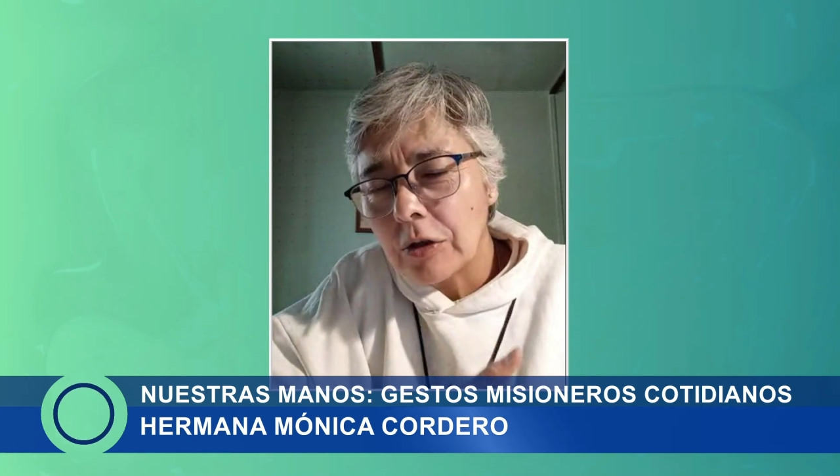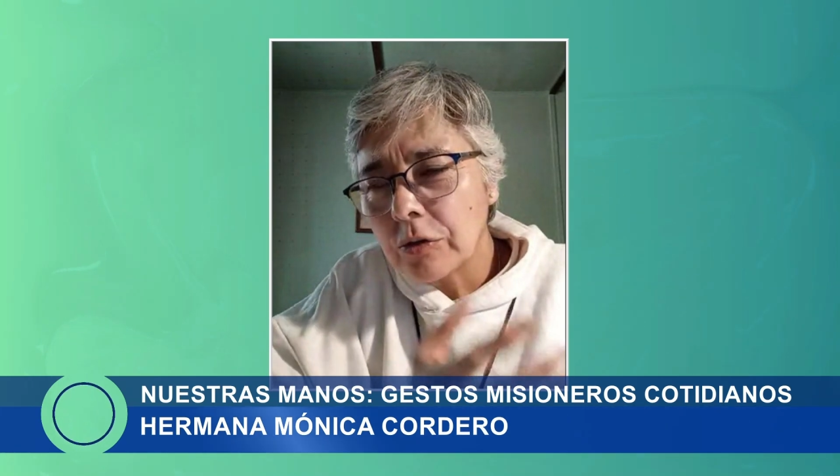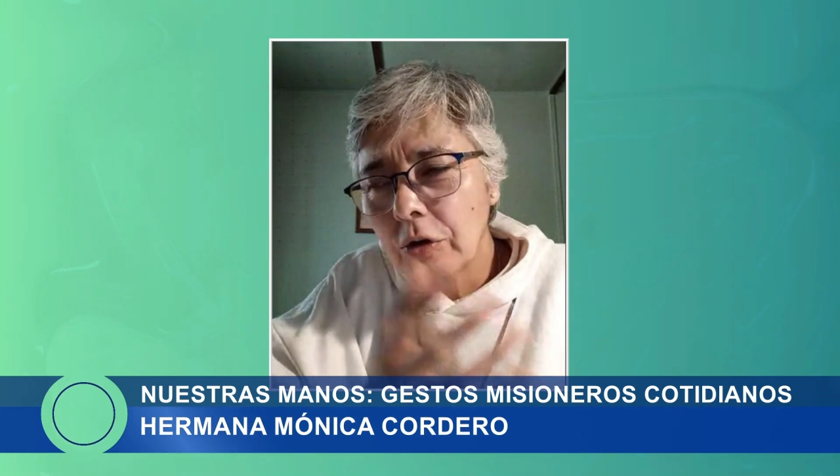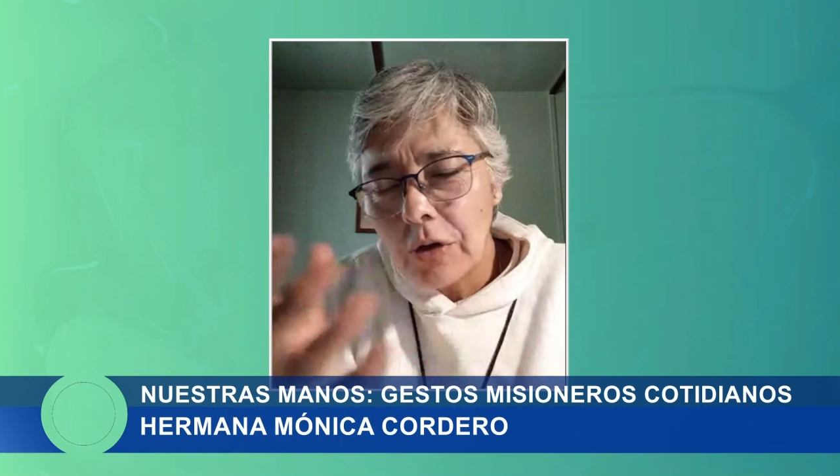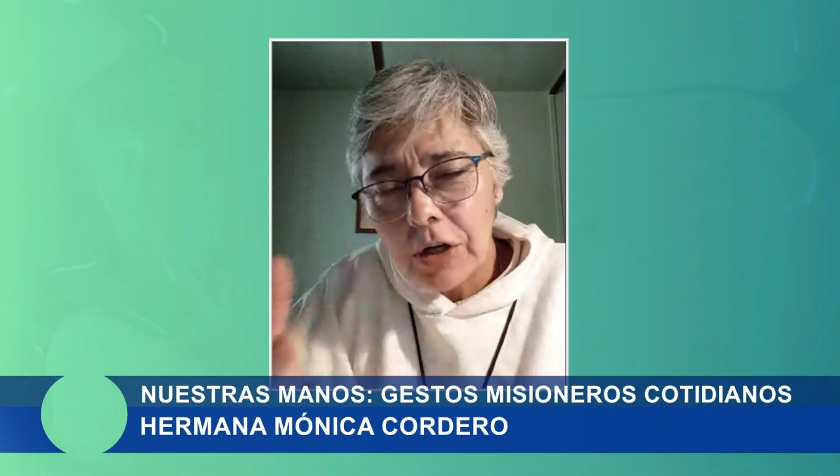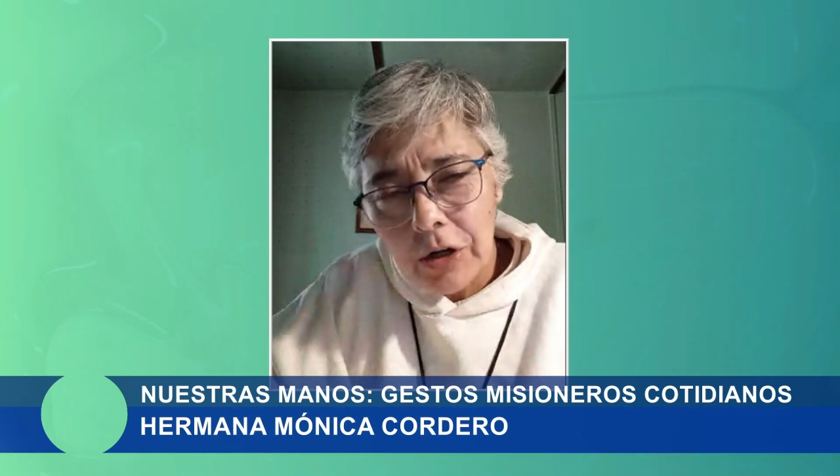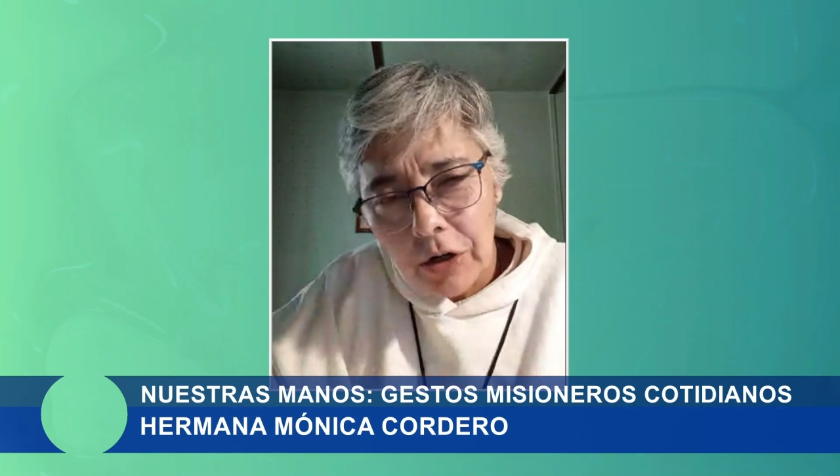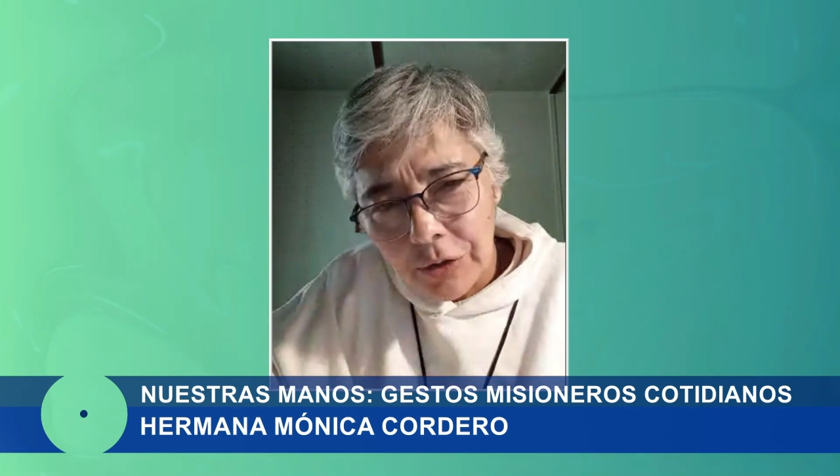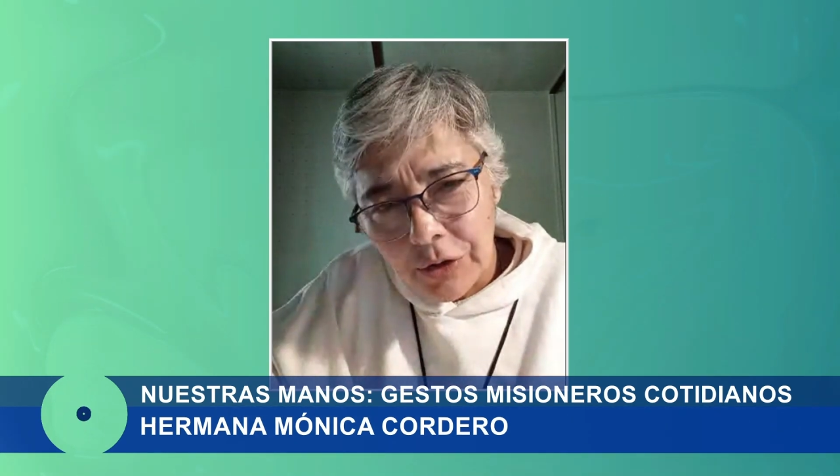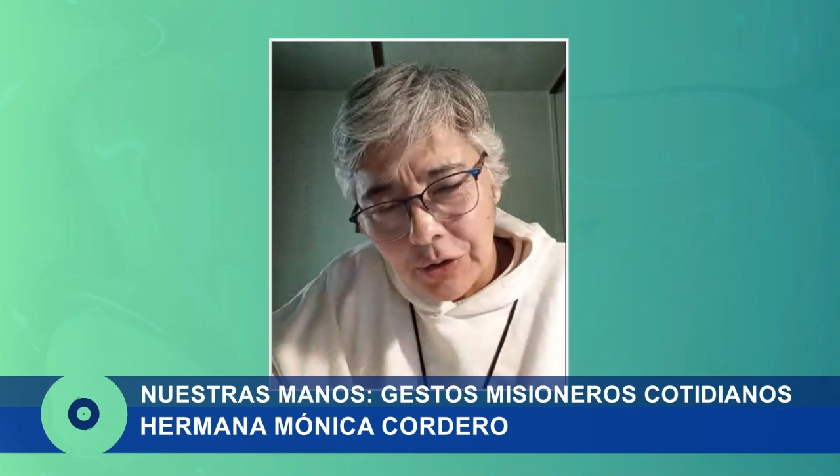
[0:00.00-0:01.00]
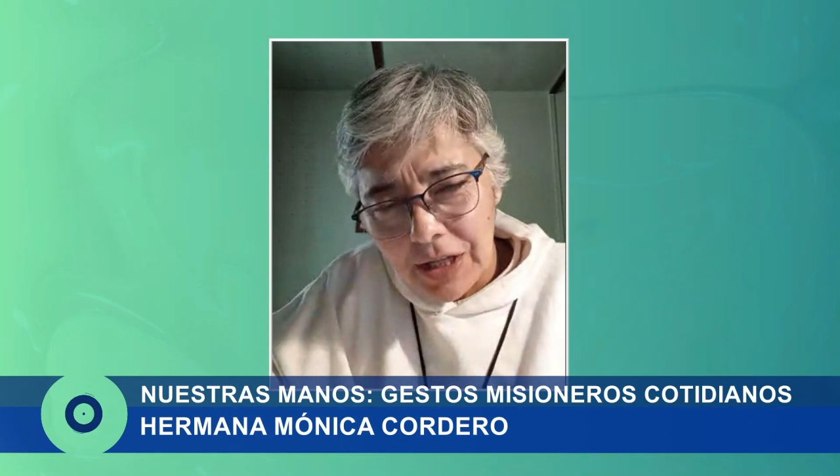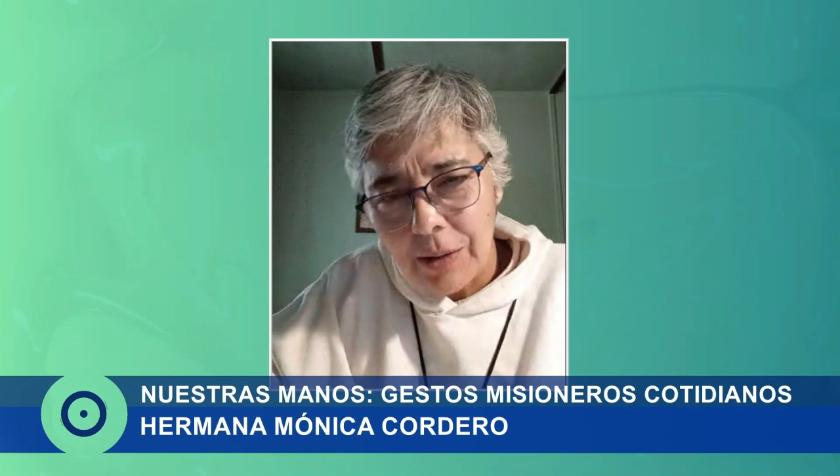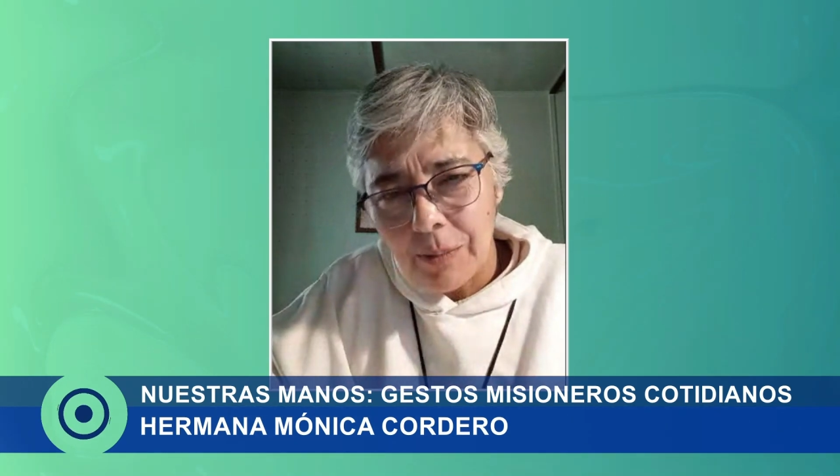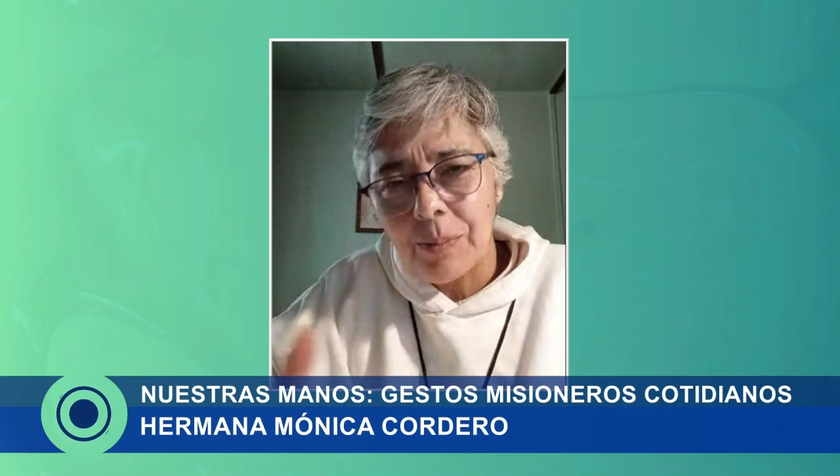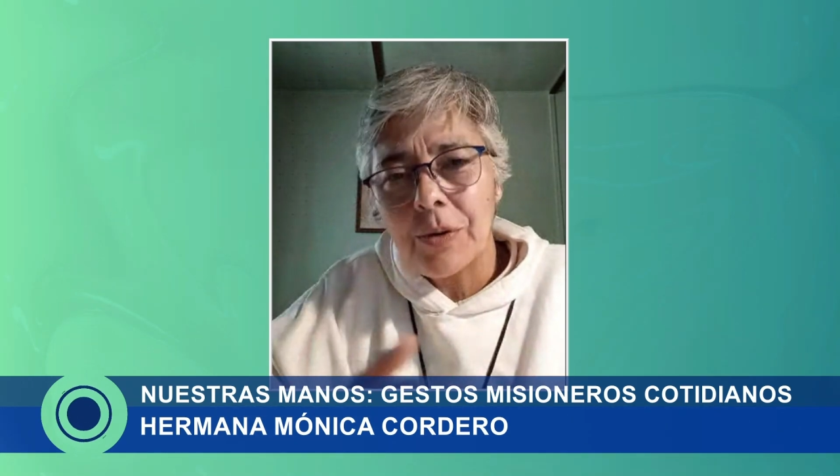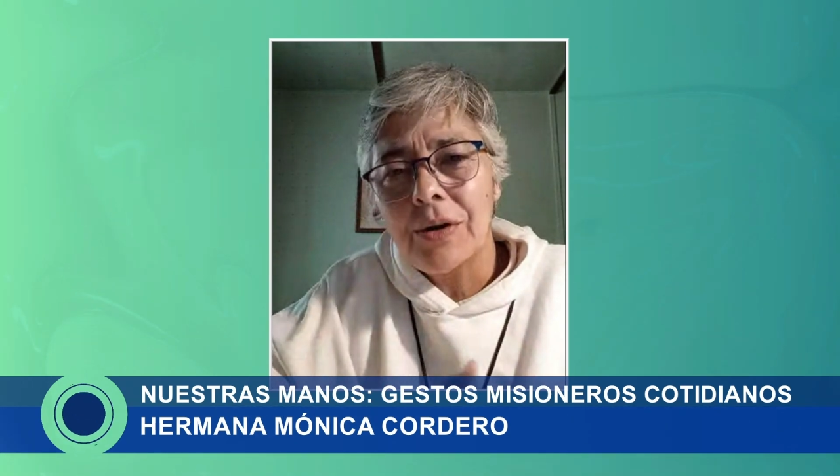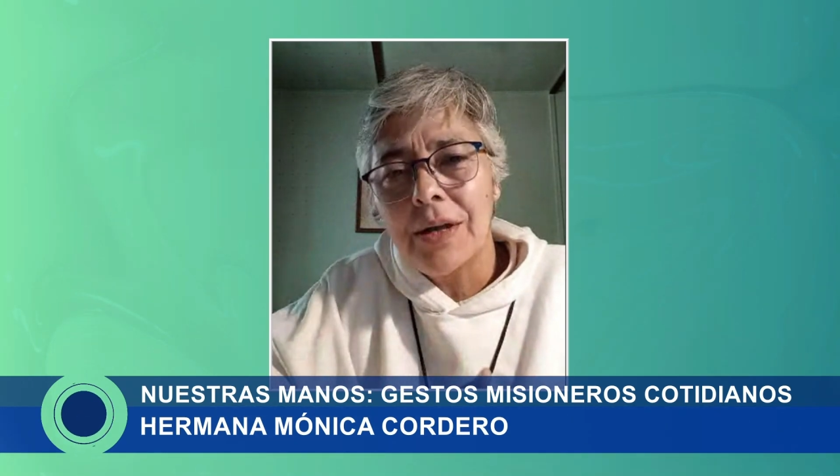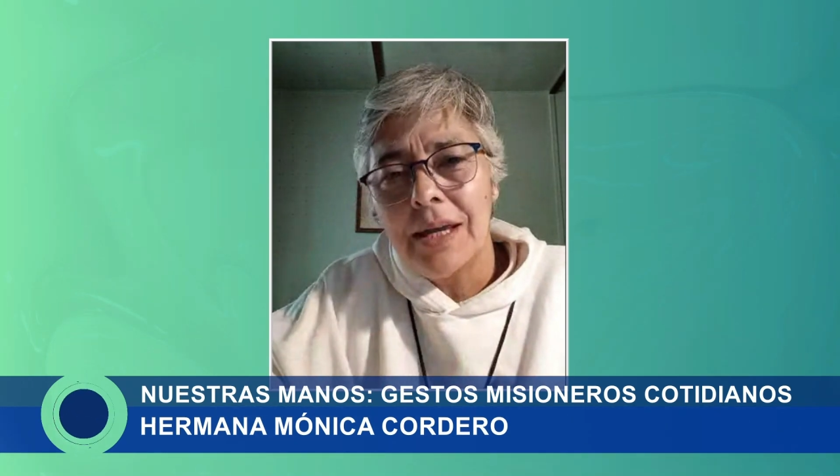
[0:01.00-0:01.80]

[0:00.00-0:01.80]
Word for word: todo el otro tiempo,